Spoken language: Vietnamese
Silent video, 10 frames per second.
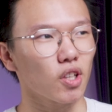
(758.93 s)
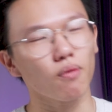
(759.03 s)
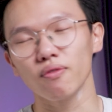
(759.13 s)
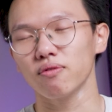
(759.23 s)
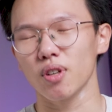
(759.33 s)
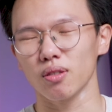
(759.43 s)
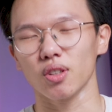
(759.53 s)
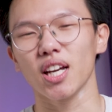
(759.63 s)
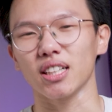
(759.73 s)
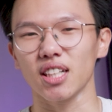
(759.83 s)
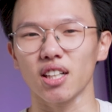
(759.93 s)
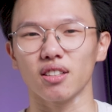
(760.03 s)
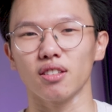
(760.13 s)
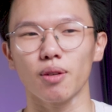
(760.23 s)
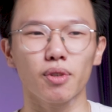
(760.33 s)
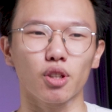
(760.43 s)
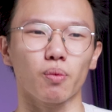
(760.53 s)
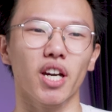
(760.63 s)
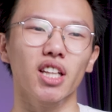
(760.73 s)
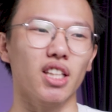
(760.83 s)
không nói thẳng ra là nếu mà
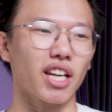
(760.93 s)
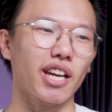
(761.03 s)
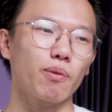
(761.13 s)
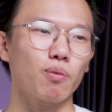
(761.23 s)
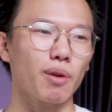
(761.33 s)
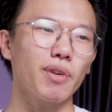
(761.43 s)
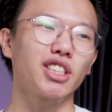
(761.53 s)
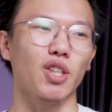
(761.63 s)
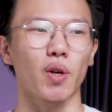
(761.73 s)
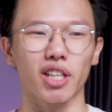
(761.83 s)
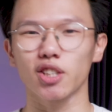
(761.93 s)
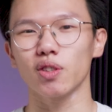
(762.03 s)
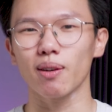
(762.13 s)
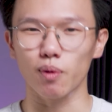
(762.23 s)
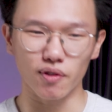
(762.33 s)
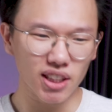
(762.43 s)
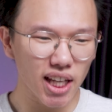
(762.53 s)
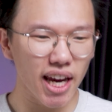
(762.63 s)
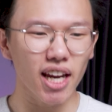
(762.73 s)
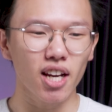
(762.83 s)
tổng kết thì anh em cũng đã biết rồi nhưng cho năm nó vẫn
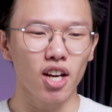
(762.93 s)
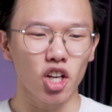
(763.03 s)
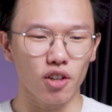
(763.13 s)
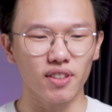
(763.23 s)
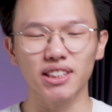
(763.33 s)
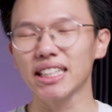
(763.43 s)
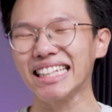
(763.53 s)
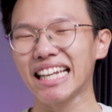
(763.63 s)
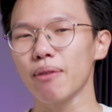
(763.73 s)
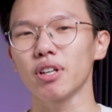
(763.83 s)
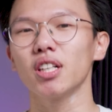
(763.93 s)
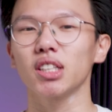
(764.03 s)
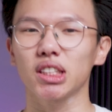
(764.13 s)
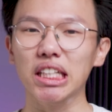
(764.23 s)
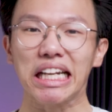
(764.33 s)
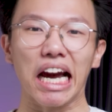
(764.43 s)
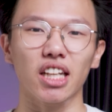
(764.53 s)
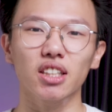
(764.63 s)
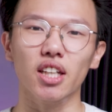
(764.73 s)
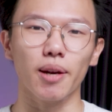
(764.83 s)
thế nó vẫn sẽ đáp ứng được tất cả
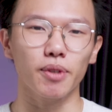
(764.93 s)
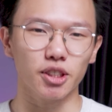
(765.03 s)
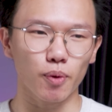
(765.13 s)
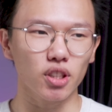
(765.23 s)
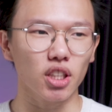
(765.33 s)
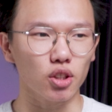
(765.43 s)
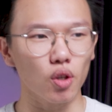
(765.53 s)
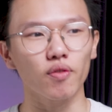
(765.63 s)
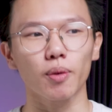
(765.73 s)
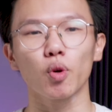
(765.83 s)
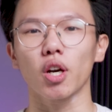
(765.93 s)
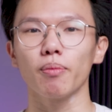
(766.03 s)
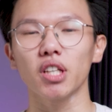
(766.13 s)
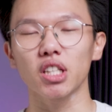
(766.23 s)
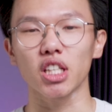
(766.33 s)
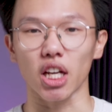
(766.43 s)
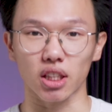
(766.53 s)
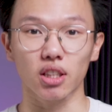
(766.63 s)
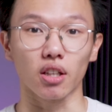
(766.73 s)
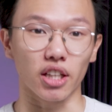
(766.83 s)
những tựa game esports rất là tốt với một cái mức nhiệt
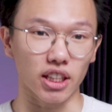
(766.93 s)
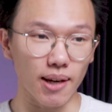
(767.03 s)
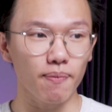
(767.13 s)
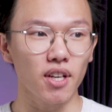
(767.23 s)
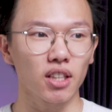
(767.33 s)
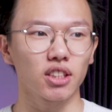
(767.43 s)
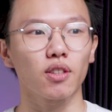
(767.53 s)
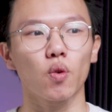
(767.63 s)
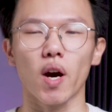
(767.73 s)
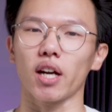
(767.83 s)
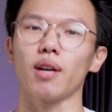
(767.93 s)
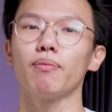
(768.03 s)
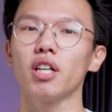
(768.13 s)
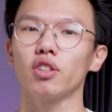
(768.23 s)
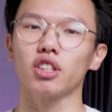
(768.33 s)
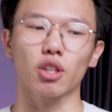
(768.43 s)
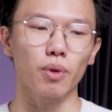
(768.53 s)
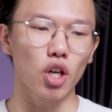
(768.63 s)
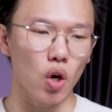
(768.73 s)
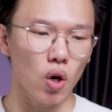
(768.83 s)
cực kỳ thấp rơi ở khoảng 50 cho đến
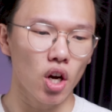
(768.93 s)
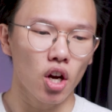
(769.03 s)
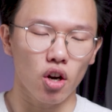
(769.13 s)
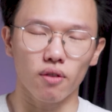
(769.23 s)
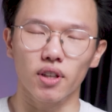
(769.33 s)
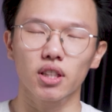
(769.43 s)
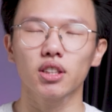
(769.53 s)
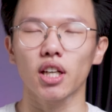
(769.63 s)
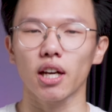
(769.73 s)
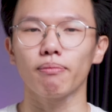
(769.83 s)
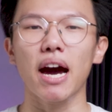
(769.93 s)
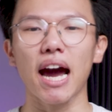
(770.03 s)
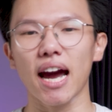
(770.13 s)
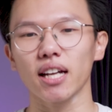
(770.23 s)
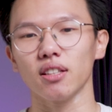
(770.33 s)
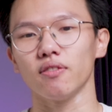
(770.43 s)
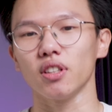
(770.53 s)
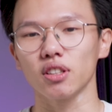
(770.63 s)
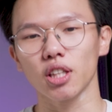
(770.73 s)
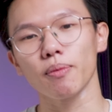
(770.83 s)
60 độ còn với những tựa game 3A thì
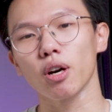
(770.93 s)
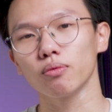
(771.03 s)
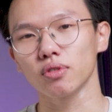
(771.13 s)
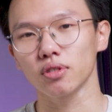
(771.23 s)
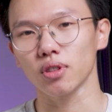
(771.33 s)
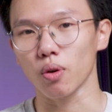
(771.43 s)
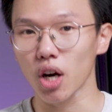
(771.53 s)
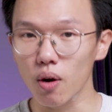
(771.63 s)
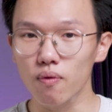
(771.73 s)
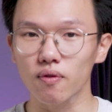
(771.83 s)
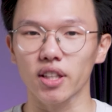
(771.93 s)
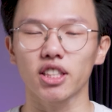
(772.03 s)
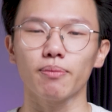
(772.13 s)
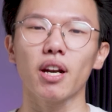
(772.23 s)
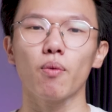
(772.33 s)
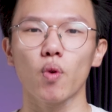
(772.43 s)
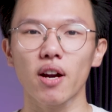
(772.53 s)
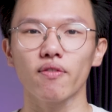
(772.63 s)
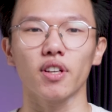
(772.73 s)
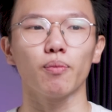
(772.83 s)
với đôi RTX 3060 với
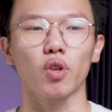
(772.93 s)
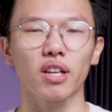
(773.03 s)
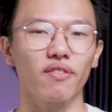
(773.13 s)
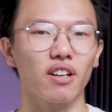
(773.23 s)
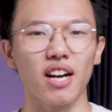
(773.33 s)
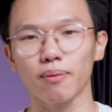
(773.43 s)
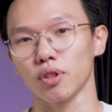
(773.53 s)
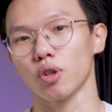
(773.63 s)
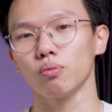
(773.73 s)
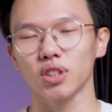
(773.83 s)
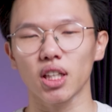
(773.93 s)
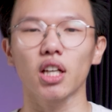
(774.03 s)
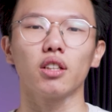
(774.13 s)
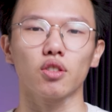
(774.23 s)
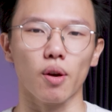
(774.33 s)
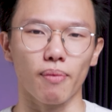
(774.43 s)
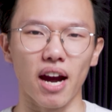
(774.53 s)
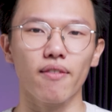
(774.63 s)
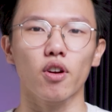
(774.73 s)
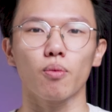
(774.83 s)
95W với 4GB RAM thì nó cũng sẽ cân được thoải
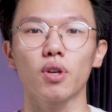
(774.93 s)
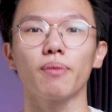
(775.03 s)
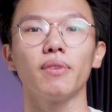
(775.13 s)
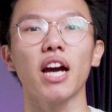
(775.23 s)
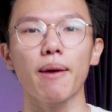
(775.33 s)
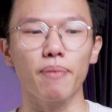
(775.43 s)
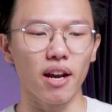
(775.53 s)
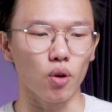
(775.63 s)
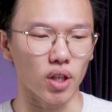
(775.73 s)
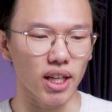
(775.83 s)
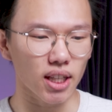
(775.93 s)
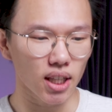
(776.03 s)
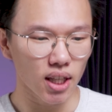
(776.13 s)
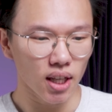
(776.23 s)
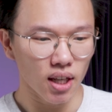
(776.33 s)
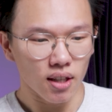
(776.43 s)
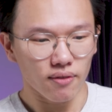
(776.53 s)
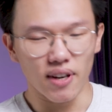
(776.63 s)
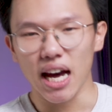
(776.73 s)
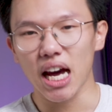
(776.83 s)
mái và có một mức FPS ổn định
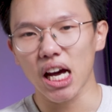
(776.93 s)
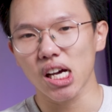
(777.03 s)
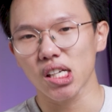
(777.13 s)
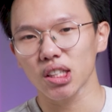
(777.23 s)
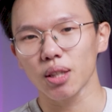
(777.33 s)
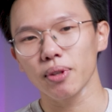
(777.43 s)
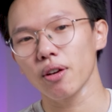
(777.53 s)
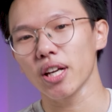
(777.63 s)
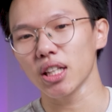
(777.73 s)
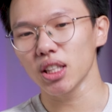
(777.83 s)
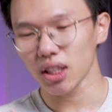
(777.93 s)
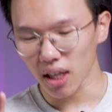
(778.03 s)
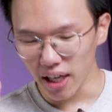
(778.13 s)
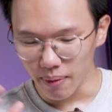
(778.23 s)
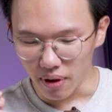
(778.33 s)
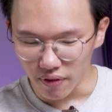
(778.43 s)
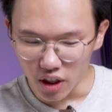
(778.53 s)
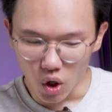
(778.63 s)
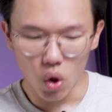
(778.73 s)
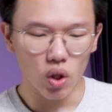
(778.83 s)
và tiếp theo đến thì anh em nào
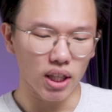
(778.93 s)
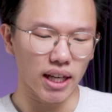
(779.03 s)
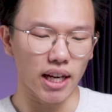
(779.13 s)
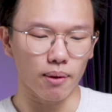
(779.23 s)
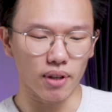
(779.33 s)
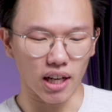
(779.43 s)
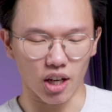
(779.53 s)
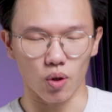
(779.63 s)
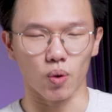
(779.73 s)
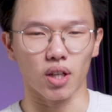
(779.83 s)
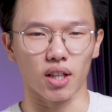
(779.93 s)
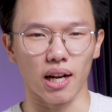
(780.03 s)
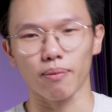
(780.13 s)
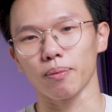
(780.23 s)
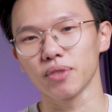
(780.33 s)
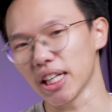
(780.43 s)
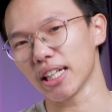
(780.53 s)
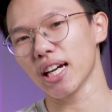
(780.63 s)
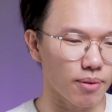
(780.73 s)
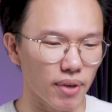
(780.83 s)
viết code, anh em nào ờ, lập
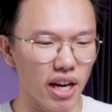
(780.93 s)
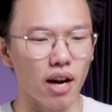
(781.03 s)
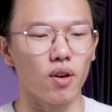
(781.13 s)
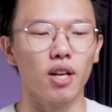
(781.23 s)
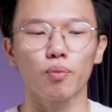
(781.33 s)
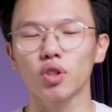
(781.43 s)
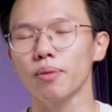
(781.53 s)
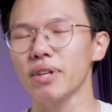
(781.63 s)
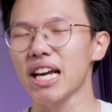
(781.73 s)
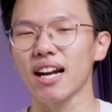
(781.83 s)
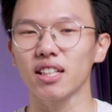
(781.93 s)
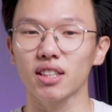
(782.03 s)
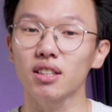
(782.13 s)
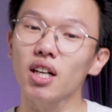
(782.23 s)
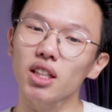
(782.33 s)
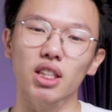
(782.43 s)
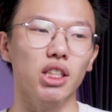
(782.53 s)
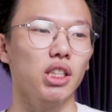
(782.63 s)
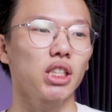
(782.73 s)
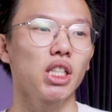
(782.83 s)
trình, chạy máy ảo hay là multimedia đi chăng nữa
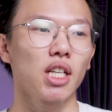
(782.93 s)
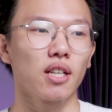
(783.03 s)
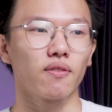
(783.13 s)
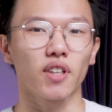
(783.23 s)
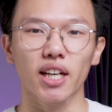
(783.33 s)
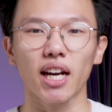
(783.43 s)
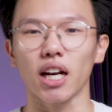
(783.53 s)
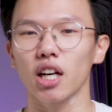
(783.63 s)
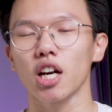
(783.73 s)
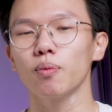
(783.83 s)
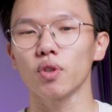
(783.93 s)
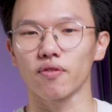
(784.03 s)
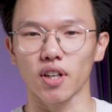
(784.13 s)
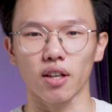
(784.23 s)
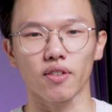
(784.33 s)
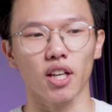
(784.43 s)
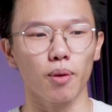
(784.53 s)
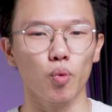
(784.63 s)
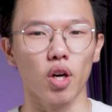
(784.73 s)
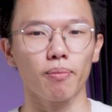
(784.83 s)
thì với cái khả năng nâng cấp tuyệt vời với
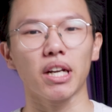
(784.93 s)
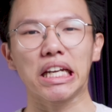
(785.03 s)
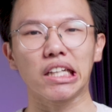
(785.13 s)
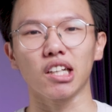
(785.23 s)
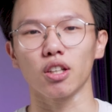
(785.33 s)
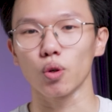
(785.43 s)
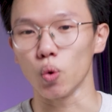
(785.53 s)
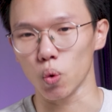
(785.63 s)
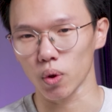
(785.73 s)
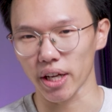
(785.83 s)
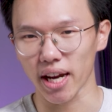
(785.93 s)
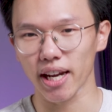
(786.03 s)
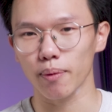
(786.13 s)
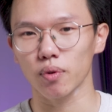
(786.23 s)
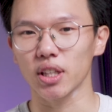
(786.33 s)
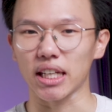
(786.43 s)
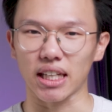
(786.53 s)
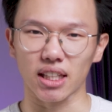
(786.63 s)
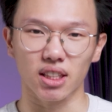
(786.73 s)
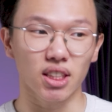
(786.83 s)
cái một cái màn hình ờ, đủ để anh em có thể
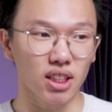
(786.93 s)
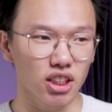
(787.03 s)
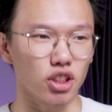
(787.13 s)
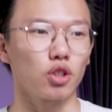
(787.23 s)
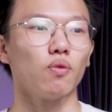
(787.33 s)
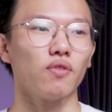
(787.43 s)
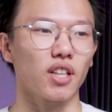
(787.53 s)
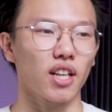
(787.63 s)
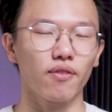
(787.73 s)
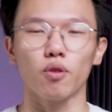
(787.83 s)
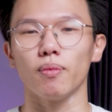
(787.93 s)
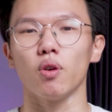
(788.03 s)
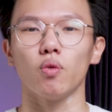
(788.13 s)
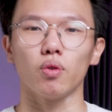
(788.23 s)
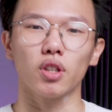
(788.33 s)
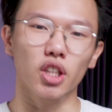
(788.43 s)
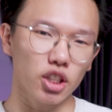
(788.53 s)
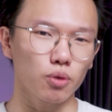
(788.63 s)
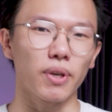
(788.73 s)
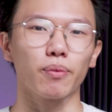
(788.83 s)
sử dụng với cái phổ màu
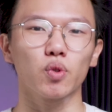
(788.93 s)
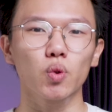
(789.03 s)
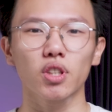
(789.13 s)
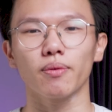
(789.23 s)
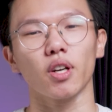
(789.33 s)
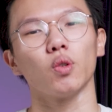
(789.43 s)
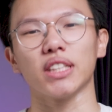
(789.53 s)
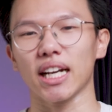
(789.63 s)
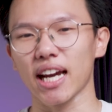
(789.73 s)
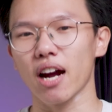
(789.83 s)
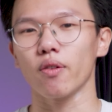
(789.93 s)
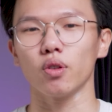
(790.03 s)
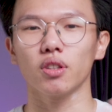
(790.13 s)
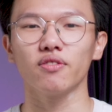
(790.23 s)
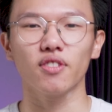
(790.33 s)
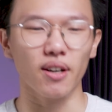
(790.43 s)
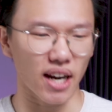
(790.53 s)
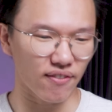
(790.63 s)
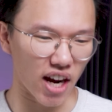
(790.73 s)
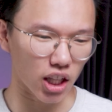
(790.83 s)
hơi trung bình một chút nhưng mà cái độ sáng cao và độ tương
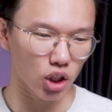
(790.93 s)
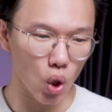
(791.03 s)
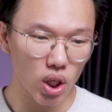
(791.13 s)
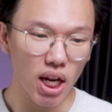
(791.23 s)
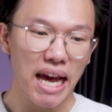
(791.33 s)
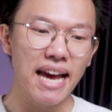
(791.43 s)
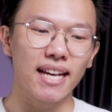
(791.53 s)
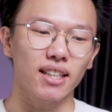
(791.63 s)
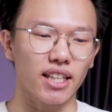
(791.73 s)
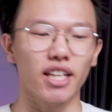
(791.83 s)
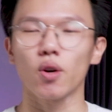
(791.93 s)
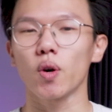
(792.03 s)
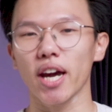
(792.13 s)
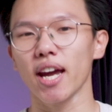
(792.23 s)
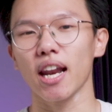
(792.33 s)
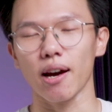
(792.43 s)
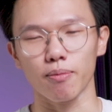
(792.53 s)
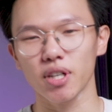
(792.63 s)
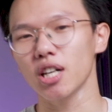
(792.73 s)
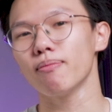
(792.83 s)
phương phản tốt thì ok là
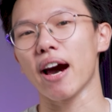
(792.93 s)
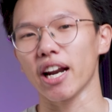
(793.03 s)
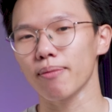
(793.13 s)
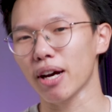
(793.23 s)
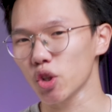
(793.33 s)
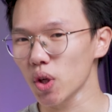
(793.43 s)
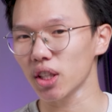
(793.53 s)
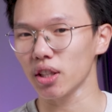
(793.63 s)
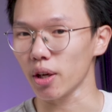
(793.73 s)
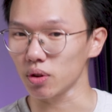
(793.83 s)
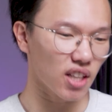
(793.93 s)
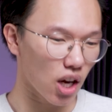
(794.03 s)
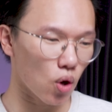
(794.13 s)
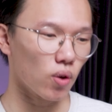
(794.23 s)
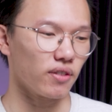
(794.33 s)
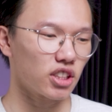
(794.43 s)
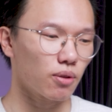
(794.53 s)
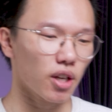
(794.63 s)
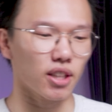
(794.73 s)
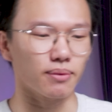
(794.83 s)
mức cơ bản hay bán chuyên đều rất là ổn ở
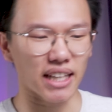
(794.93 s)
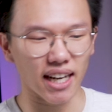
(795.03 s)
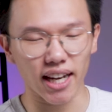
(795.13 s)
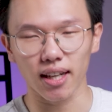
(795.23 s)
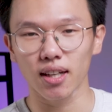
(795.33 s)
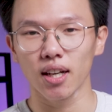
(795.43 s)
trong cái tầm giá này